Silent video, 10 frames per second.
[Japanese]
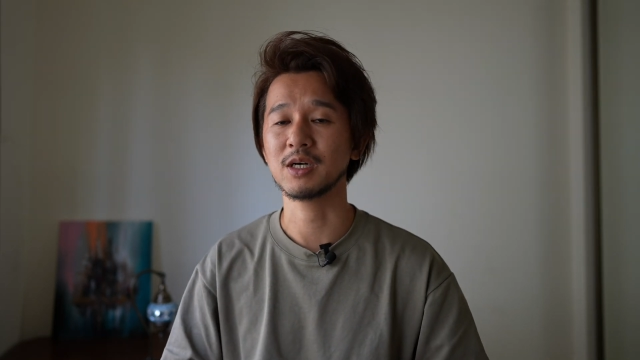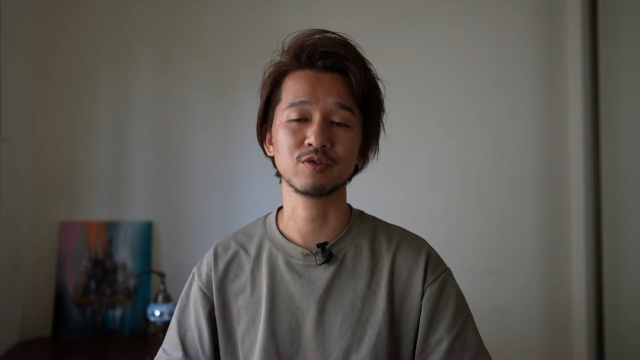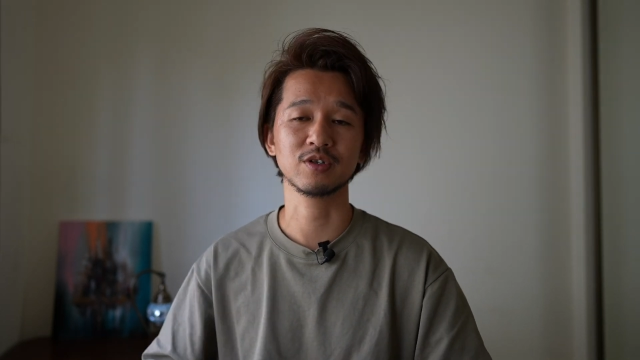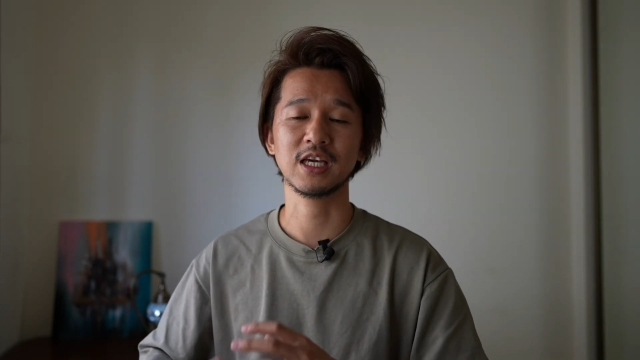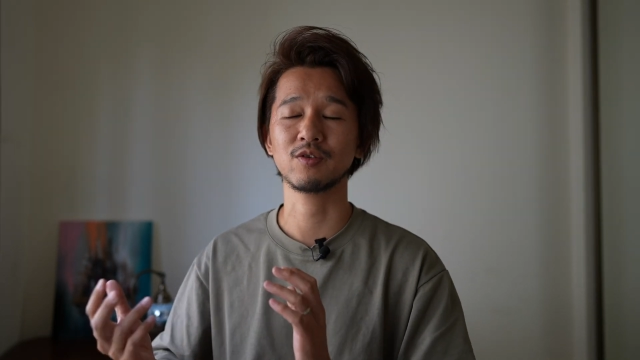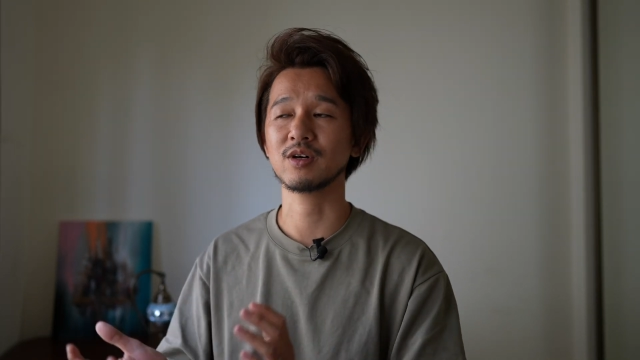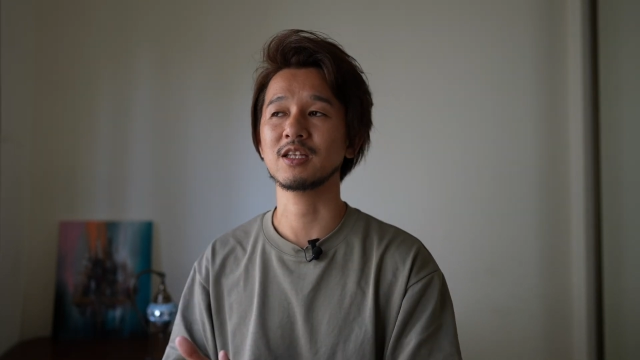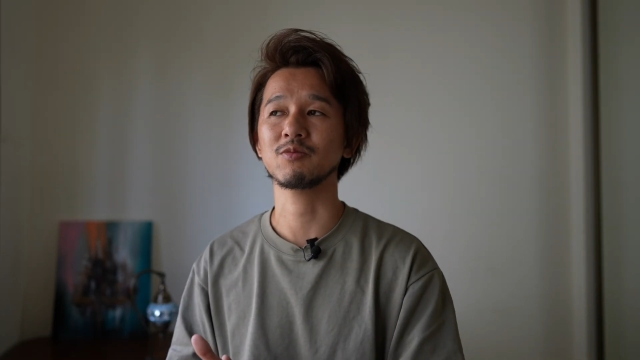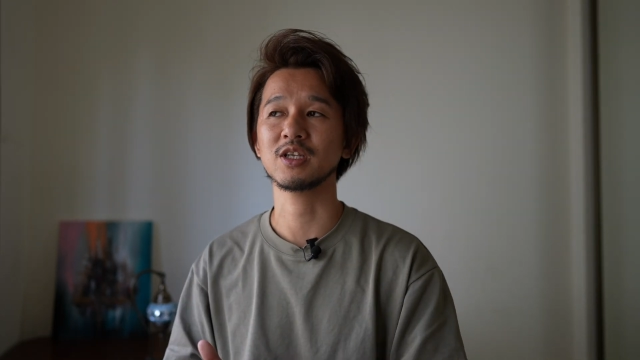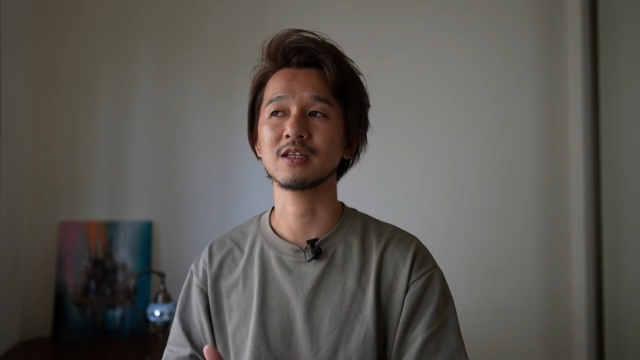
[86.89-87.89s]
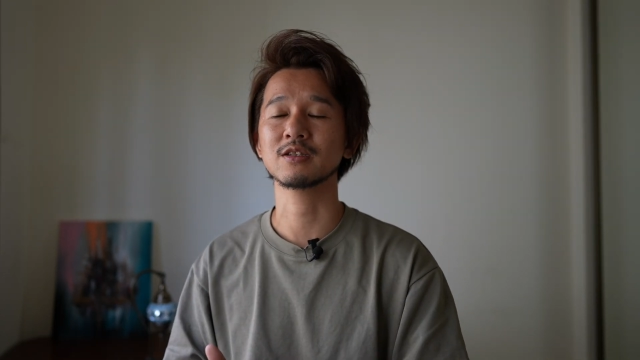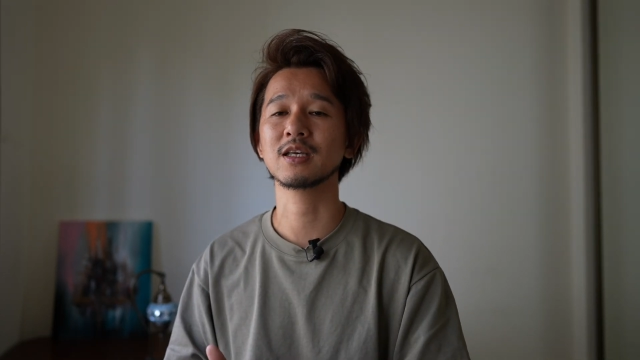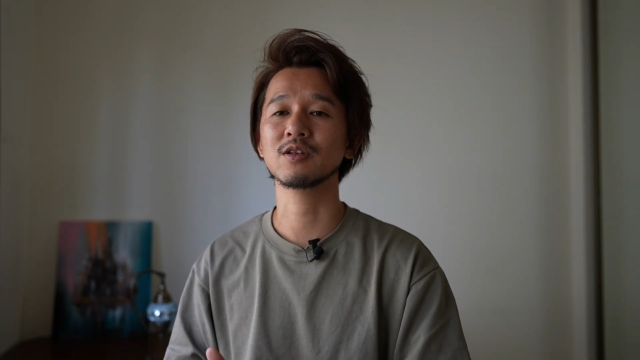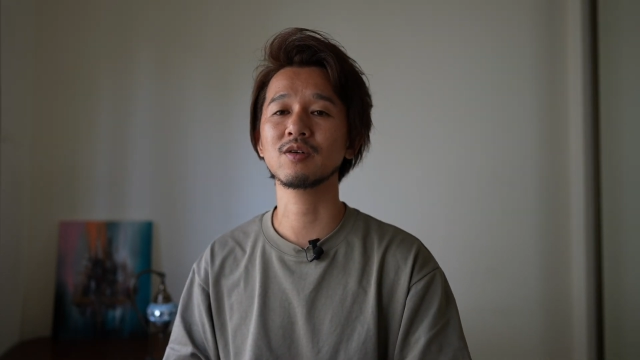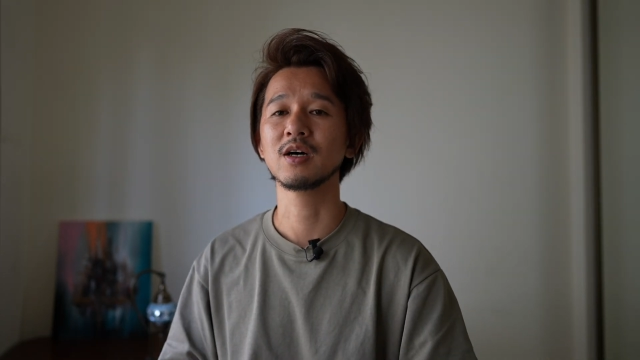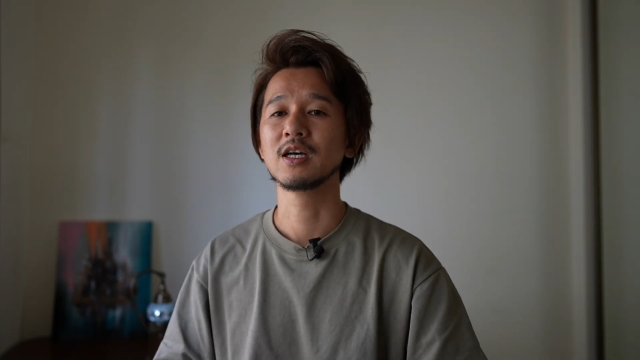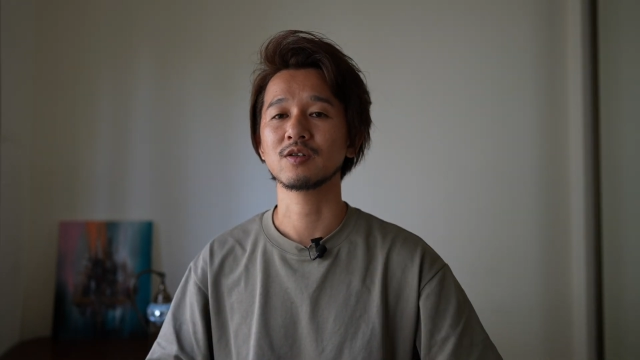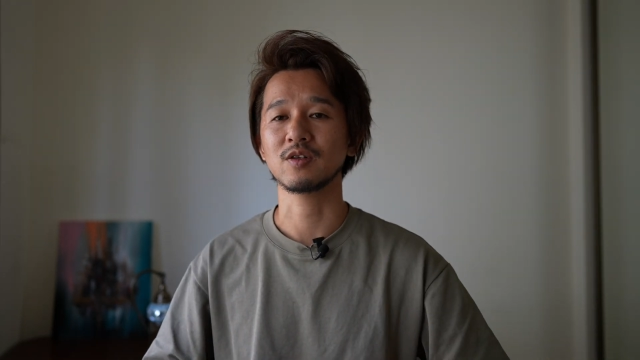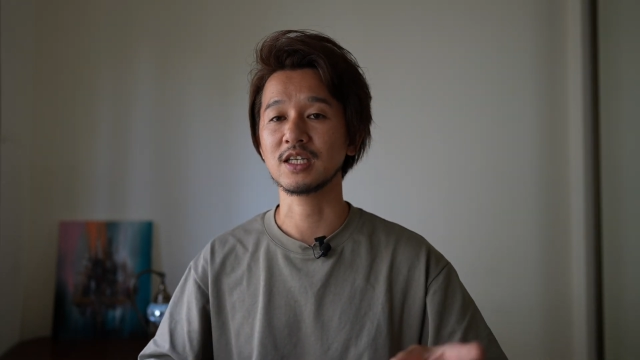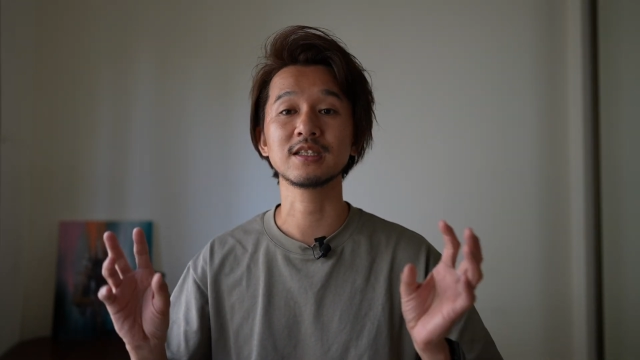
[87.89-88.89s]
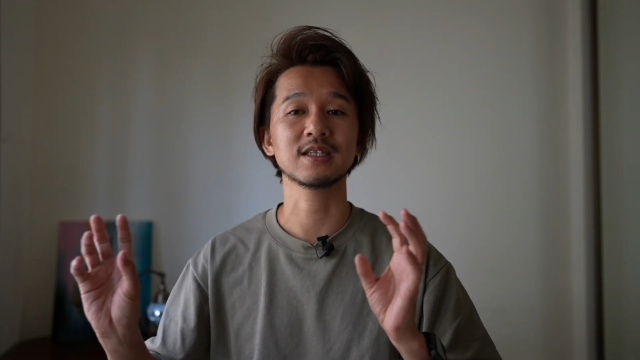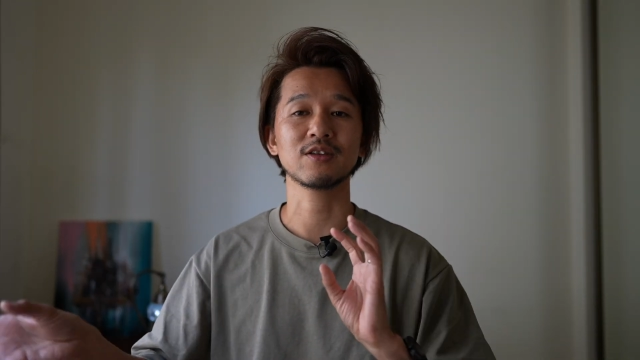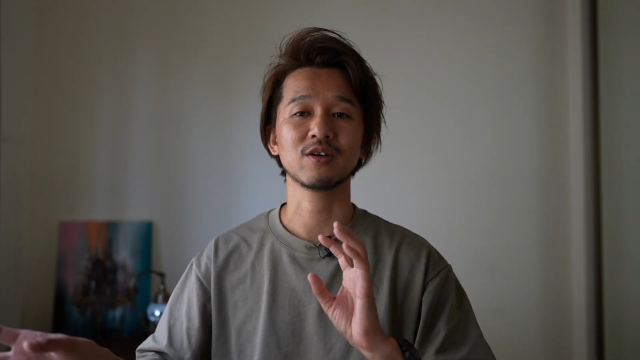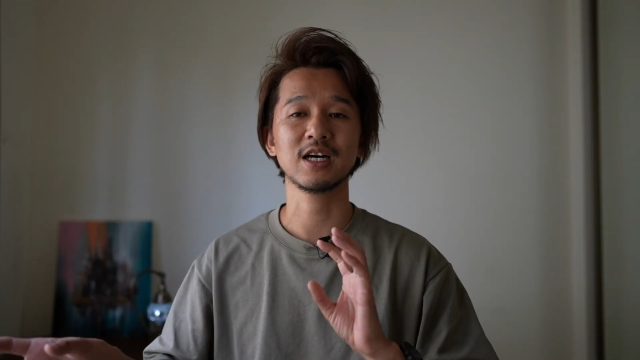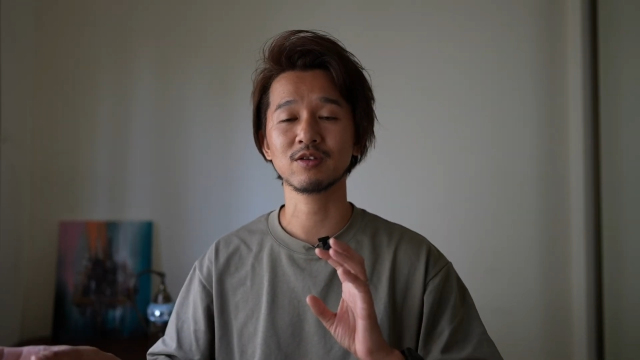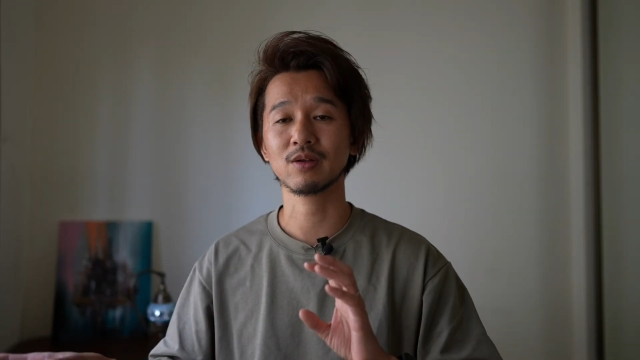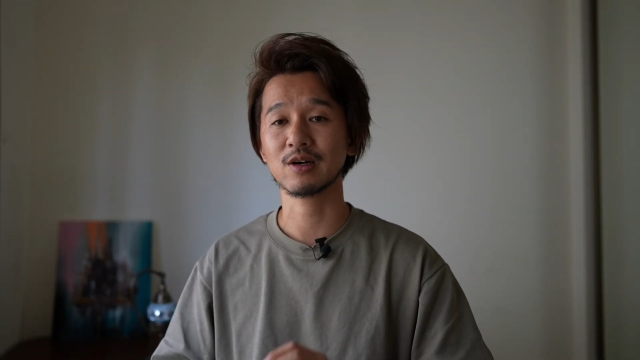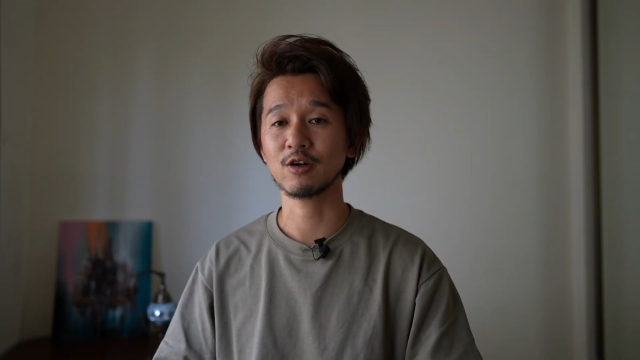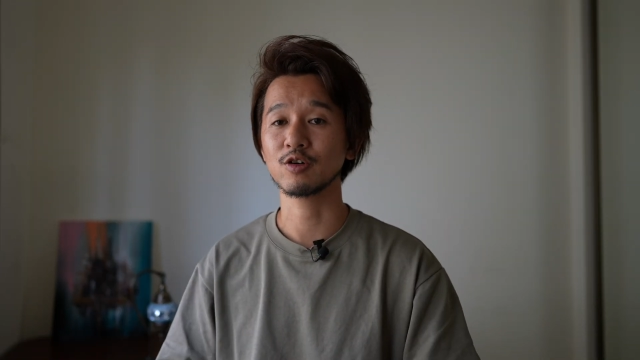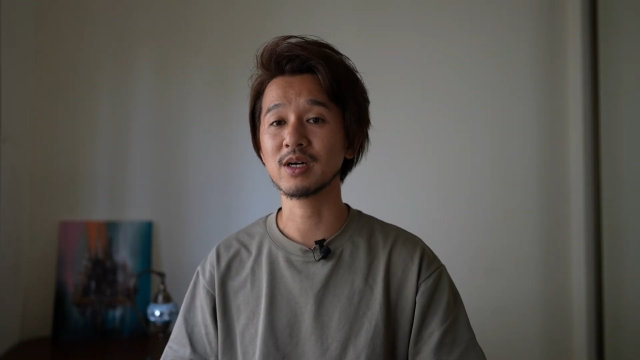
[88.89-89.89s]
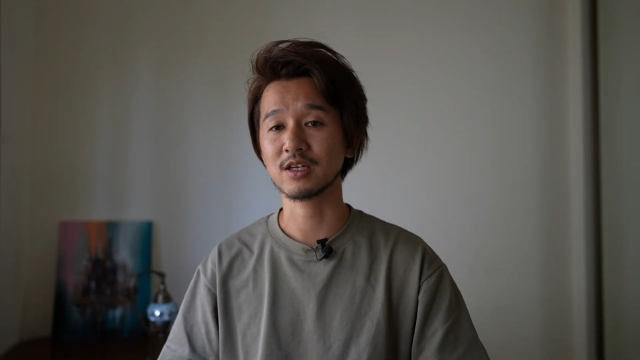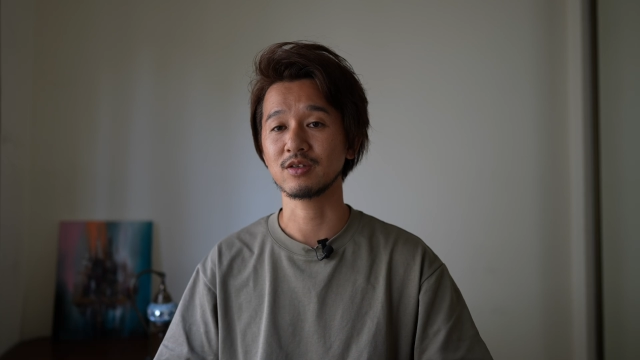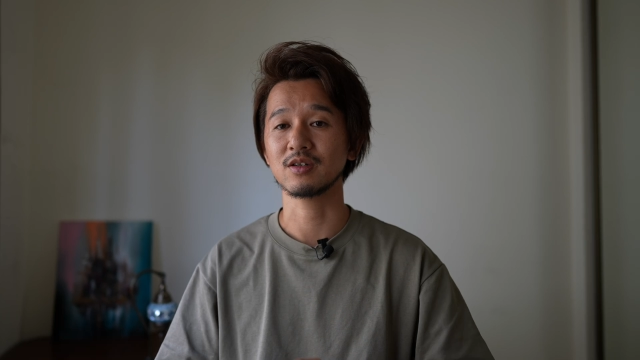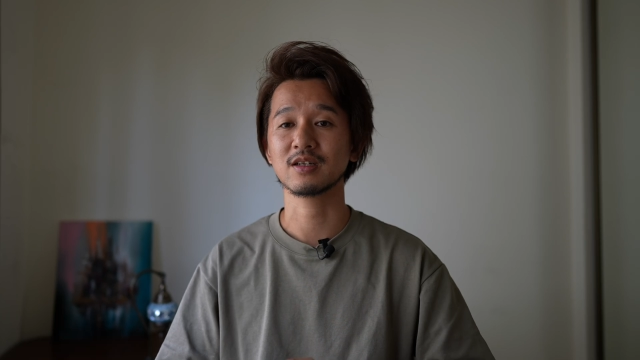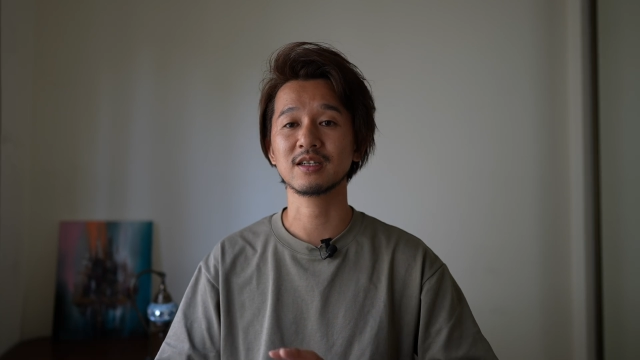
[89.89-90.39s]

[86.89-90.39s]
まあ、風景動画でもいいですけどそのインサートカットとかをうまく